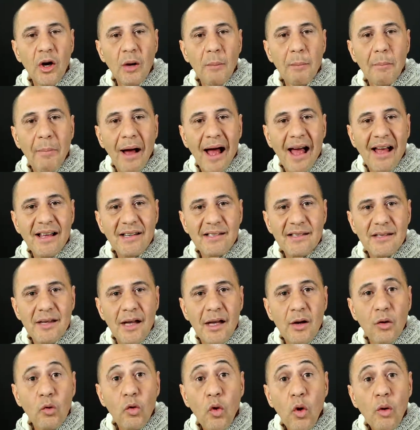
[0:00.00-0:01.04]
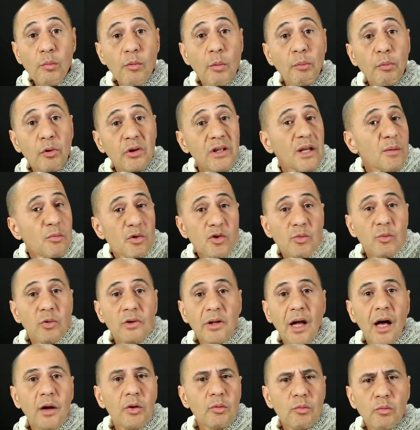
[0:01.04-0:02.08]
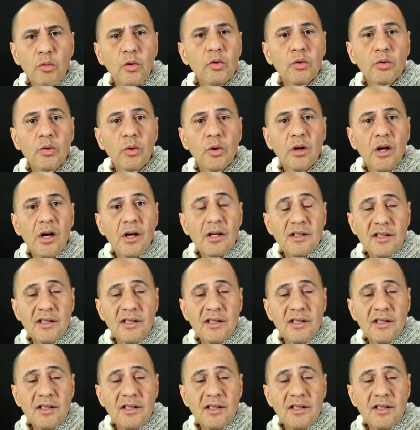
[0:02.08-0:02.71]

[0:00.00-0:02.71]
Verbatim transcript: mas como podemos mudar o mundo